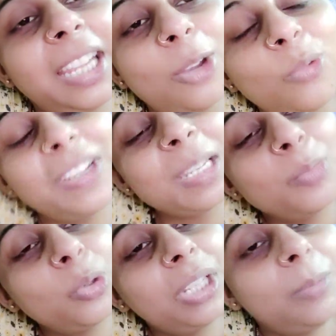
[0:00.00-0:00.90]
थी अरुण वैसे
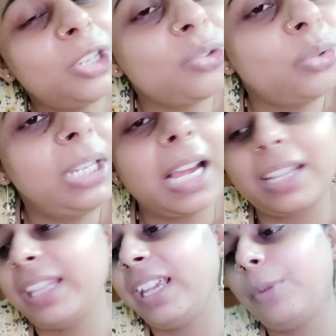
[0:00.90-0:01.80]
बोल रहे थे मुझे चूड़ी ला
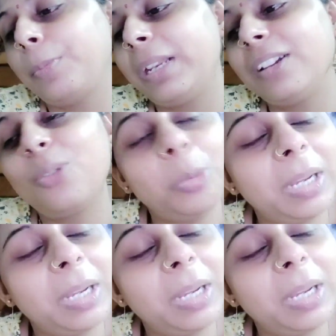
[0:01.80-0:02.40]
के देंगे बट मैंने कहा कोई